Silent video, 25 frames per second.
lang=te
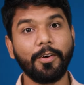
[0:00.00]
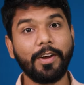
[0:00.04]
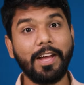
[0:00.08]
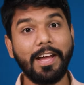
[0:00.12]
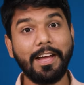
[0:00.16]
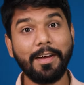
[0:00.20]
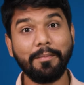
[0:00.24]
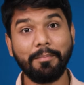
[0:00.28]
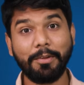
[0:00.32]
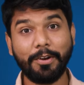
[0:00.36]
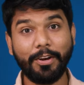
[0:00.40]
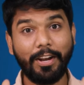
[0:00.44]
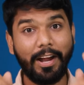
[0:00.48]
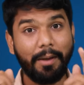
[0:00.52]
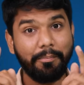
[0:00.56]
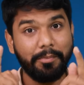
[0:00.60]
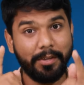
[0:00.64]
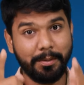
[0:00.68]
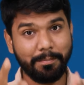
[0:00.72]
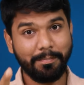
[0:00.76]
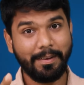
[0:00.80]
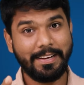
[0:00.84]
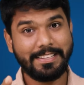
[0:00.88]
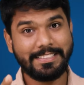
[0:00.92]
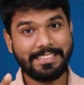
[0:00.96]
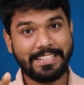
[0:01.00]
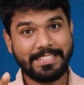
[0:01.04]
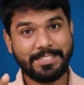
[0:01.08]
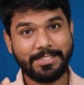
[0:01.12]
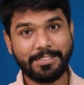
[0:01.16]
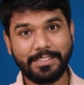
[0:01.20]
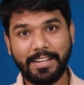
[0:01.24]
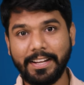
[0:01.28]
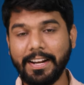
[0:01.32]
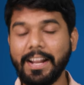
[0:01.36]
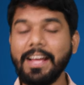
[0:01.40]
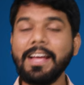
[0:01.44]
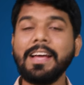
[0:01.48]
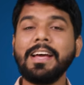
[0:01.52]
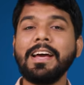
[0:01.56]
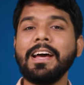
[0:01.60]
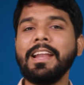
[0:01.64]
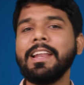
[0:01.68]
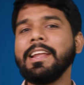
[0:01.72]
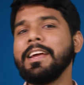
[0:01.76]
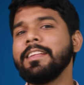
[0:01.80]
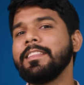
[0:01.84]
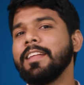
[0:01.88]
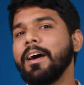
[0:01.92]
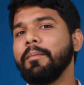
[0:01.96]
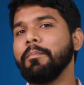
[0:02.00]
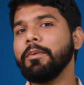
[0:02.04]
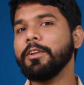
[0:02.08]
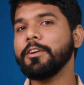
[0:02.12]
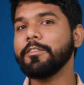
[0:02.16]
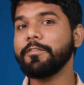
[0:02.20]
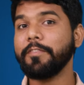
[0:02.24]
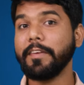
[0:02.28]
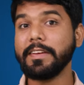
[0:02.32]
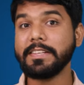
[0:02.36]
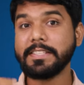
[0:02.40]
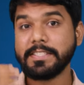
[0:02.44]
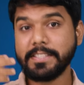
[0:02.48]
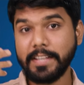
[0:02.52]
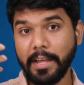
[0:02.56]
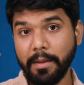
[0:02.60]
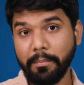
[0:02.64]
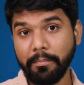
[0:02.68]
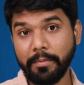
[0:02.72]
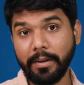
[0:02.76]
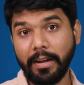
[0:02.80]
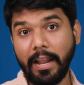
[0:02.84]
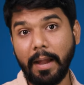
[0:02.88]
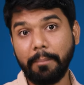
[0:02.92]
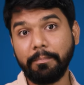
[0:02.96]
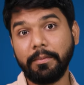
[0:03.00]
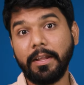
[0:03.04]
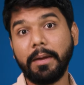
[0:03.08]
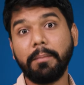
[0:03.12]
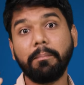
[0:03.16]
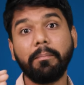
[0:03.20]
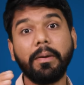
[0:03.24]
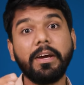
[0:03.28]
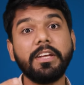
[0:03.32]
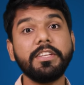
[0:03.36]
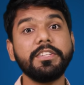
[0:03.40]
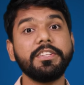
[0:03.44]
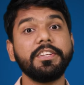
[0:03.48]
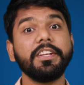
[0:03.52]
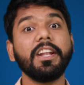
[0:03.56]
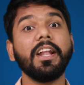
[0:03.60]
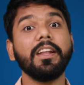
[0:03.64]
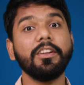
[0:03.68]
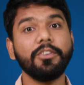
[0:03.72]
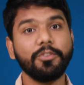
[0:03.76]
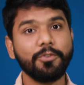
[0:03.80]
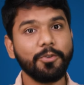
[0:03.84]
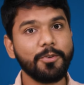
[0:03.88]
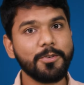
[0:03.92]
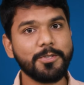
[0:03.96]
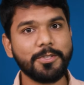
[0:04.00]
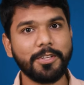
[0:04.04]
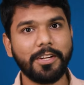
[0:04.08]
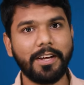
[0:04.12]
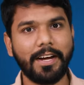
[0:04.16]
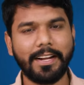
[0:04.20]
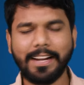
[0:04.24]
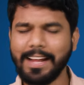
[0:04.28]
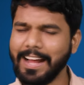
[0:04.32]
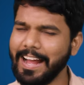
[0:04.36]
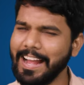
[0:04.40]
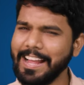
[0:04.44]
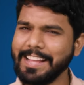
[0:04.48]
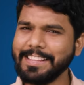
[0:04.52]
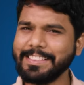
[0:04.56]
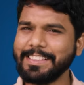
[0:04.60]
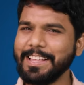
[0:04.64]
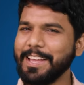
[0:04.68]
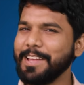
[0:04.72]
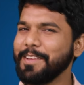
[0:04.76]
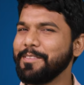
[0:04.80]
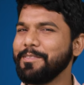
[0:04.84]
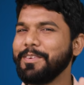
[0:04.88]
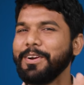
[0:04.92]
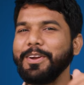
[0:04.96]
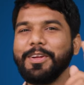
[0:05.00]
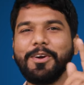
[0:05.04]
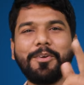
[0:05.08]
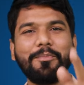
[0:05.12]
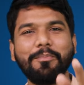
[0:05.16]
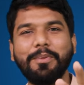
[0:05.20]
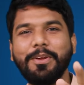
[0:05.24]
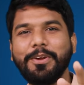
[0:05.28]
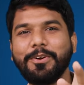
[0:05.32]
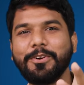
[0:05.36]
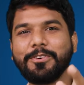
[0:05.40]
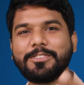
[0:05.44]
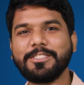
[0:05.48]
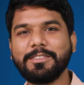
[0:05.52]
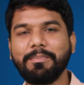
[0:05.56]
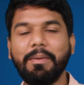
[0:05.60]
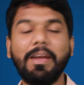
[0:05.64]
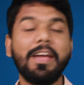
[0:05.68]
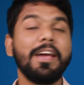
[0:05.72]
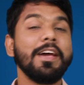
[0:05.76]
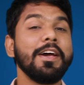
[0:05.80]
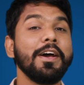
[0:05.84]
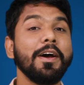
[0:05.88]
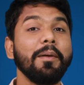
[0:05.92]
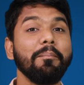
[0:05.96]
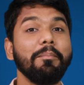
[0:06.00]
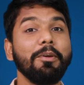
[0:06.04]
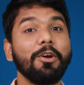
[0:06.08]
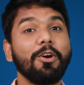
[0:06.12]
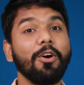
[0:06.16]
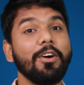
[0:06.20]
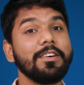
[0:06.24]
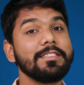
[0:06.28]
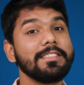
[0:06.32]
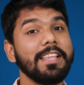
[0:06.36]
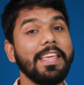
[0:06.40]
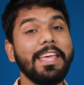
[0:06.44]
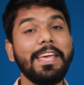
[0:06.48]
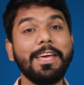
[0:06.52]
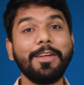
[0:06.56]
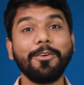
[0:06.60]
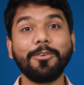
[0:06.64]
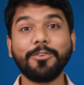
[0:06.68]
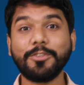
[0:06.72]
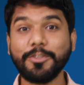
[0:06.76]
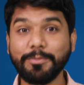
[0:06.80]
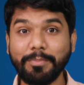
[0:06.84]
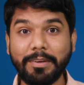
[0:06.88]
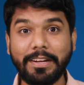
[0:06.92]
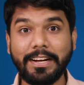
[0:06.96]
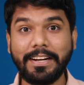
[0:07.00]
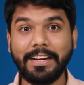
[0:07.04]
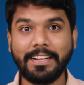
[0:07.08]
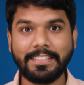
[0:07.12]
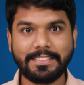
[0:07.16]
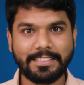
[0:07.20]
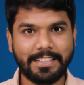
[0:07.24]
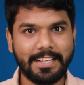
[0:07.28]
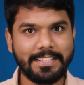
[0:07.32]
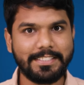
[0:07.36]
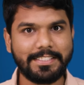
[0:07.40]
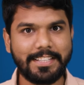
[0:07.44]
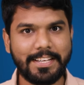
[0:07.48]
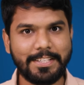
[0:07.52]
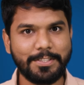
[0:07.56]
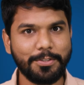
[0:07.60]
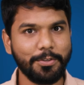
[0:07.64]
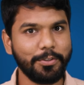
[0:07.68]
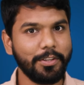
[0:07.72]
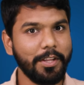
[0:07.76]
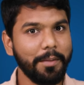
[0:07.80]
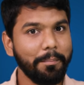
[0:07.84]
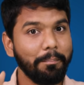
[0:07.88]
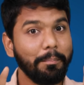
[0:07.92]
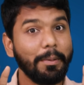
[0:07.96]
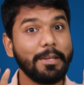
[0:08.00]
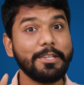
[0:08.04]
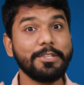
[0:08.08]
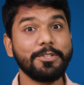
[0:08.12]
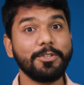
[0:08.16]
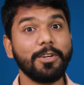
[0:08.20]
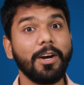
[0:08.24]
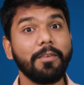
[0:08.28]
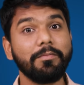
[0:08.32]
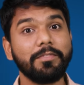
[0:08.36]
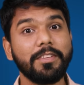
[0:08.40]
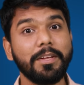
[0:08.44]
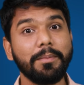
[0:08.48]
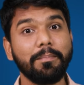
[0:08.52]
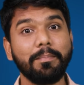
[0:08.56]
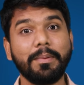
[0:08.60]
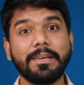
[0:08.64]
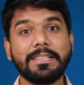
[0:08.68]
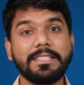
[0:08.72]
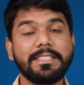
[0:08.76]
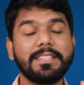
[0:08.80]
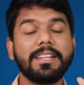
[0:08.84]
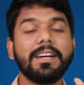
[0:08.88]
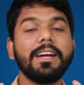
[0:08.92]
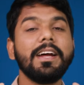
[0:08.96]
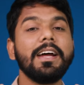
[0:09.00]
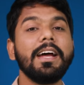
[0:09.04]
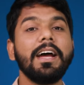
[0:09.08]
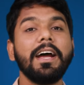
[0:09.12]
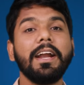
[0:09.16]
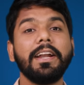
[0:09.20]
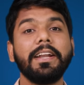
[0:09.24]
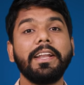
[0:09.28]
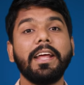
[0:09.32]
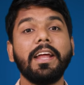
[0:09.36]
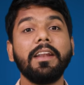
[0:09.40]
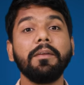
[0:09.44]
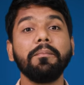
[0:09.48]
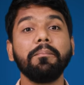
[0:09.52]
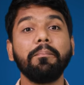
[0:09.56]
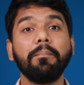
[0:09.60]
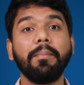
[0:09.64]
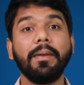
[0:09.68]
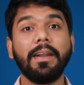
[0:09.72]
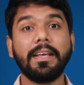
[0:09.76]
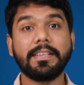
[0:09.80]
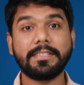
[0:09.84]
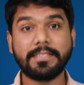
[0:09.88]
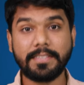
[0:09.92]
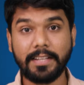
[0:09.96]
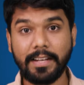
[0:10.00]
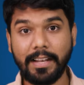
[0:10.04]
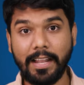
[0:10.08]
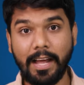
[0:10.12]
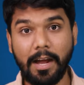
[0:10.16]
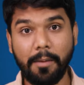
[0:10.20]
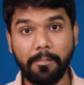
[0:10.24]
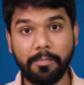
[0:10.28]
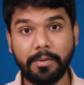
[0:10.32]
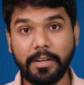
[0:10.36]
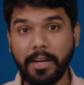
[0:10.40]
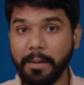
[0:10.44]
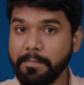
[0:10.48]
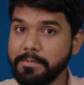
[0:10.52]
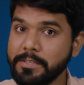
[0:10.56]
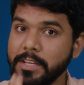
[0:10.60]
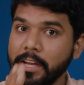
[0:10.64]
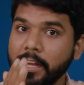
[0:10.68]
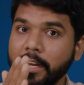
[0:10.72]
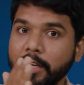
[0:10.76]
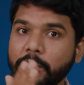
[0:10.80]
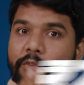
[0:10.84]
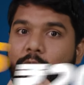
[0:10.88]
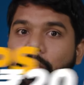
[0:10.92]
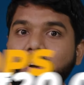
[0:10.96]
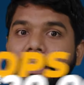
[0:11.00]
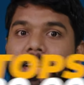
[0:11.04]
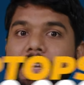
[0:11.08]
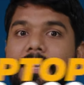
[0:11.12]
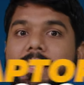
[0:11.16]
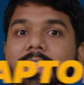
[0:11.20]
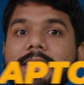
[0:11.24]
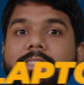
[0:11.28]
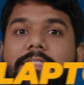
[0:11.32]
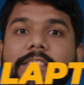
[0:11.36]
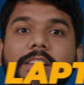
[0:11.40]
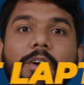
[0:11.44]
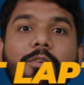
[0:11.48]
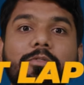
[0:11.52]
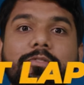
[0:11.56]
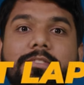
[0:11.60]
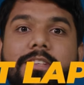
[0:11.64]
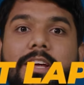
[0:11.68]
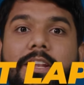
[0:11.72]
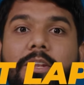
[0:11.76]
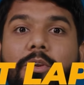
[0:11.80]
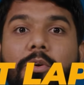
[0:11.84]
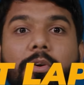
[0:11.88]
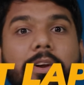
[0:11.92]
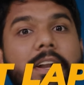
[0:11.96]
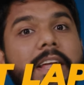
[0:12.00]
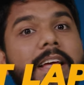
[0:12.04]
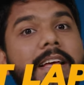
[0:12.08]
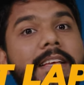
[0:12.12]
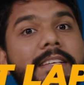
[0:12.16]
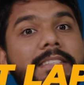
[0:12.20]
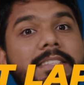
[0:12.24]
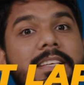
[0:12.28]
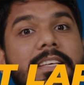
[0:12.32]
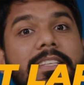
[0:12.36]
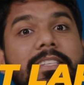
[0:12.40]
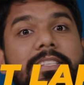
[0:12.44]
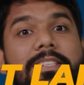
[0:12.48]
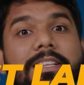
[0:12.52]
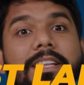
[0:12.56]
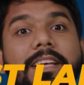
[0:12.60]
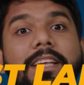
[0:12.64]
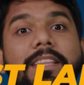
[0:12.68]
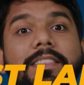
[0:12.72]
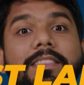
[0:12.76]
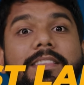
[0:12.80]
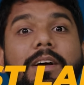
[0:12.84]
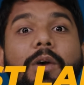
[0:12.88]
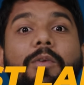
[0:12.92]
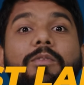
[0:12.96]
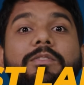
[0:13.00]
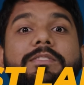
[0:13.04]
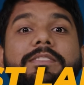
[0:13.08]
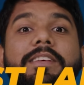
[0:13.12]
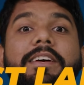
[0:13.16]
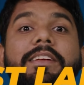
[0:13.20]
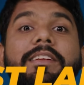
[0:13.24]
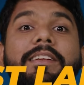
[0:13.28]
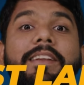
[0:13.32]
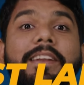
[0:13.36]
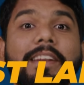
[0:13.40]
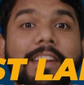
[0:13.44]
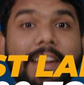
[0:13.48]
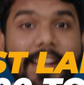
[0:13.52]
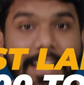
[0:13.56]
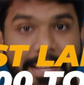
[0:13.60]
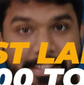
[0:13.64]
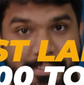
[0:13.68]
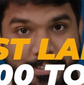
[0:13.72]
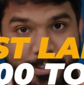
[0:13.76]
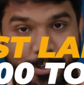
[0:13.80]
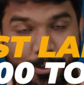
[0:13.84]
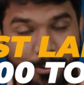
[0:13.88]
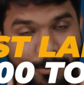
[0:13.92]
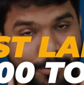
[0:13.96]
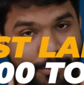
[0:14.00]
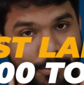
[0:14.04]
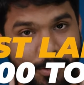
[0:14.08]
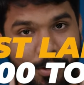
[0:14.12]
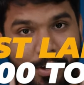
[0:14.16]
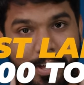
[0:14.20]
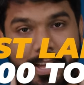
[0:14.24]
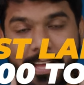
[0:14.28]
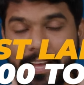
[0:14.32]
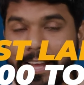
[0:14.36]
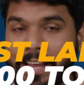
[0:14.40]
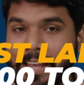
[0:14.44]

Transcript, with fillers: ఓకే మీరు ల్యాప్టాప్ బై చేస్తున్నారా లేదా మీరు ఫస్ట్ టైం ల్యాప్టాప్ బై చేయాలని చూస్తున్నారా అయితే ఈ వీడియో మీకోసమే బికాస్ ఈ రోజు మనం డిస్కస్ చేసింది బెస్ట్ ఆఫ్ ది బెస్ట్ టెన్ ప్లస్ ల్యాప్టాప్స్ ట్వంటీ థౌజండ్ నుండి సిక్స్టీ థౌజండ్ రేంజ్లో సో